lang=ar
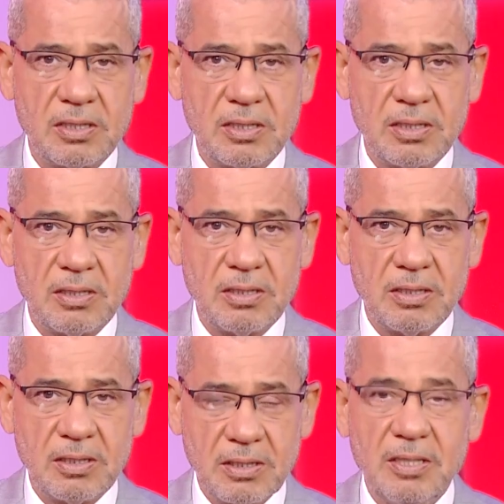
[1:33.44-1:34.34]
محمل
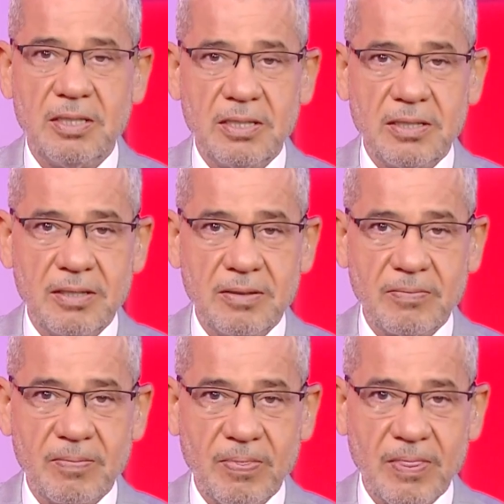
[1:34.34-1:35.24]
التطبيق
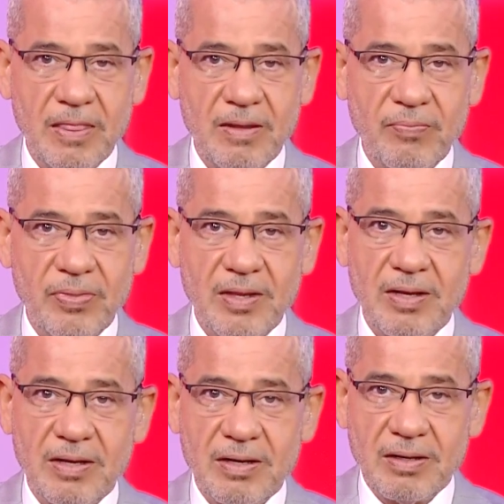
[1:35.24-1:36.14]
وبرضه عن
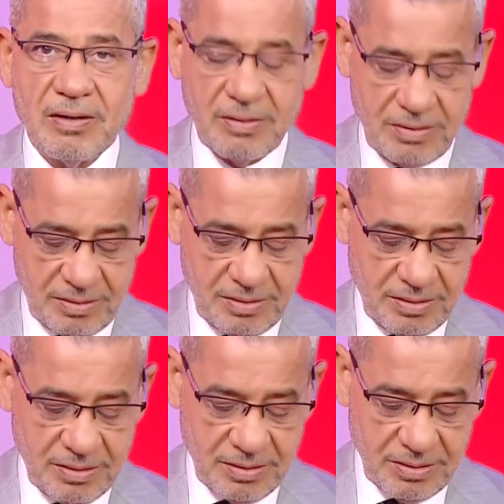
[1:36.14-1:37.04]
طريق الاس
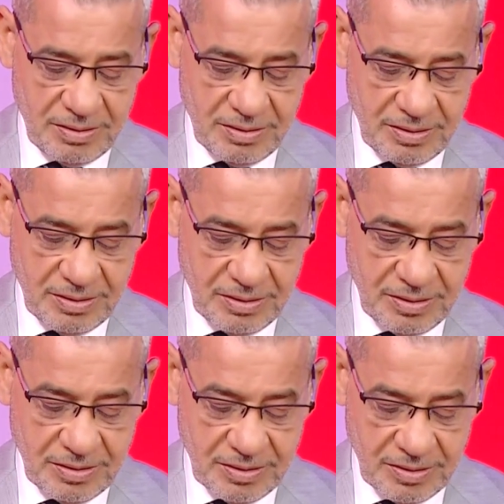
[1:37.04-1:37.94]
ام
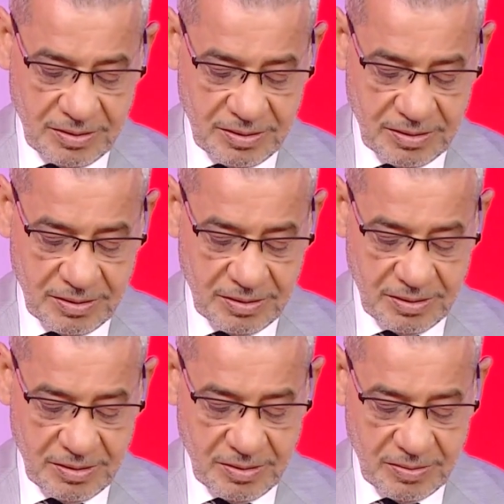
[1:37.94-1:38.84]
اس
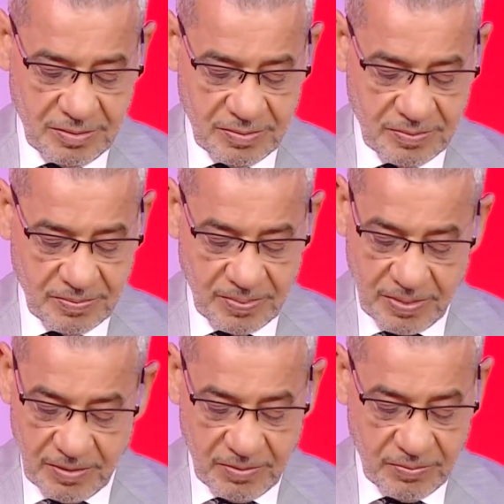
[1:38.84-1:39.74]
عن طريق المسج
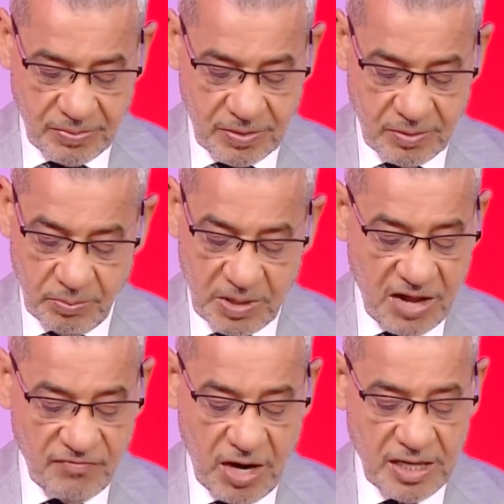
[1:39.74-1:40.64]
والتطبيق
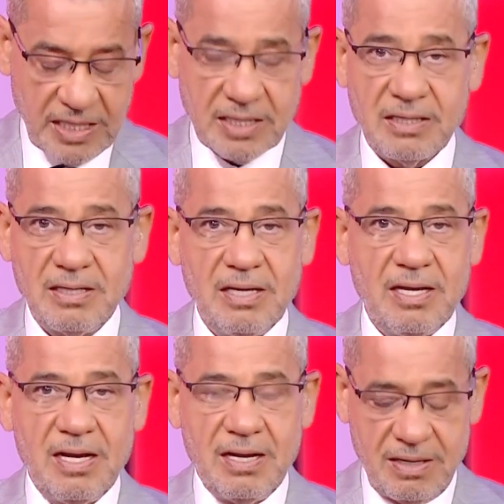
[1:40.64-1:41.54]
برافو عليك
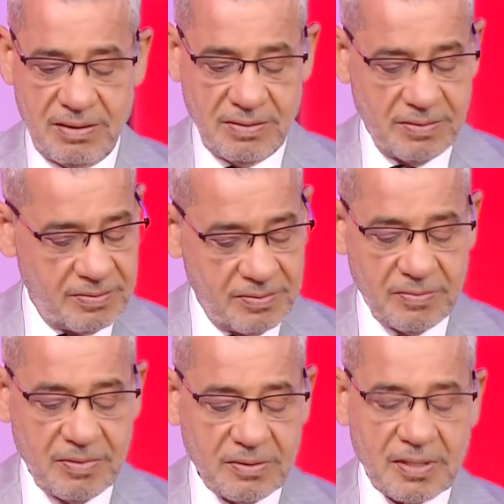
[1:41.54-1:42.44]
مشترك في الاثنين
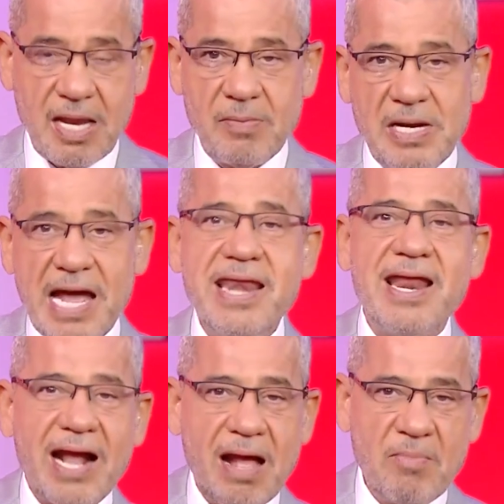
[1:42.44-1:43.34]
طيب
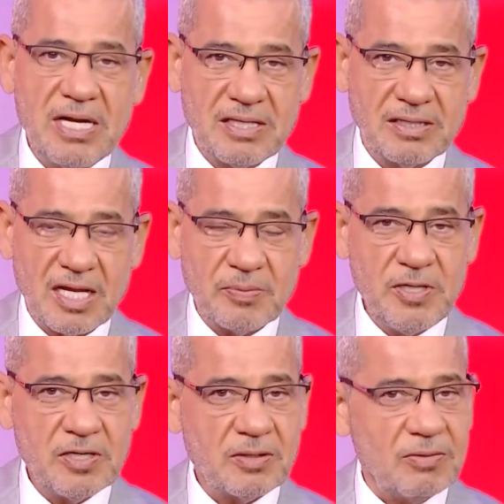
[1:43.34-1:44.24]
لانك حملت
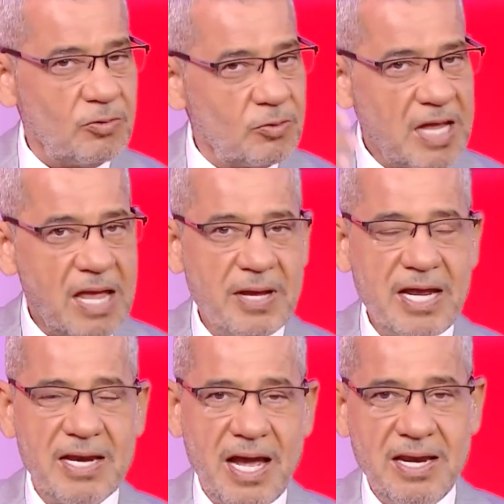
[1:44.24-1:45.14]
التطبيق ودائما
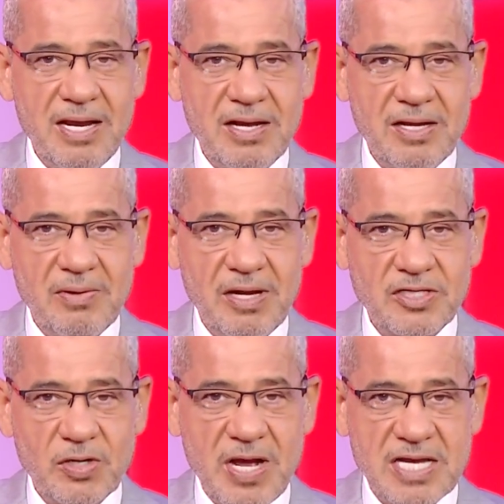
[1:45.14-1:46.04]
احنا عندنا
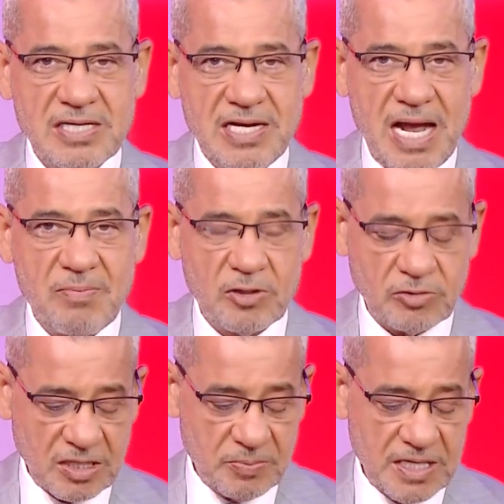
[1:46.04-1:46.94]
جوائز للي حملوا
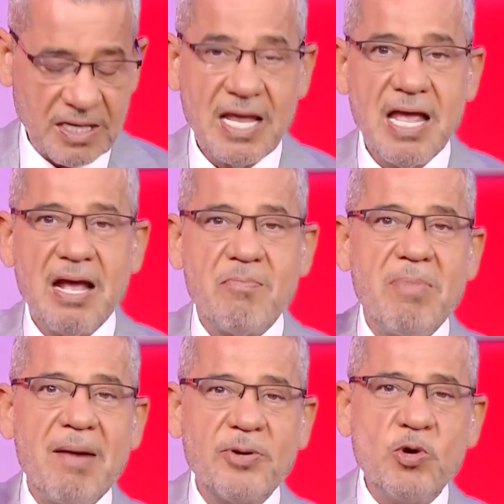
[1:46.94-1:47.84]
التطبيق
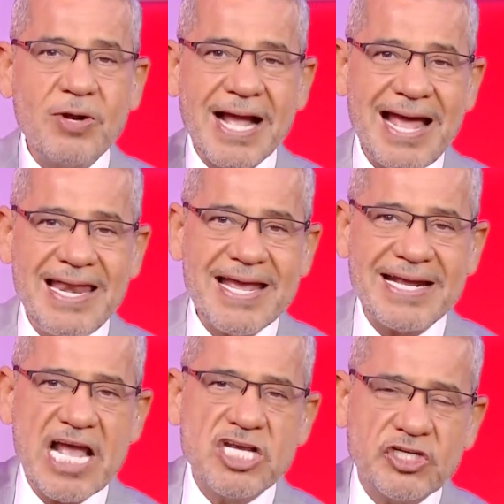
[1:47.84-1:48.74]
مبروك
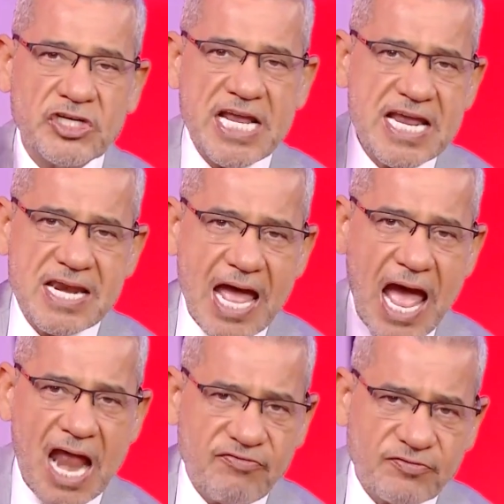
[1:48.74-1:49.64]
عليك عشرين
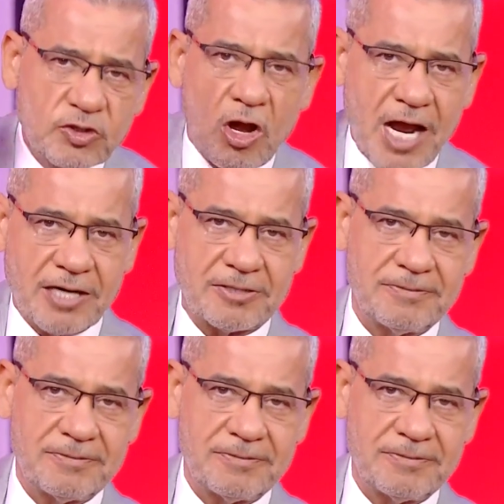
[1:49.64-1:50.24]
ألف دولار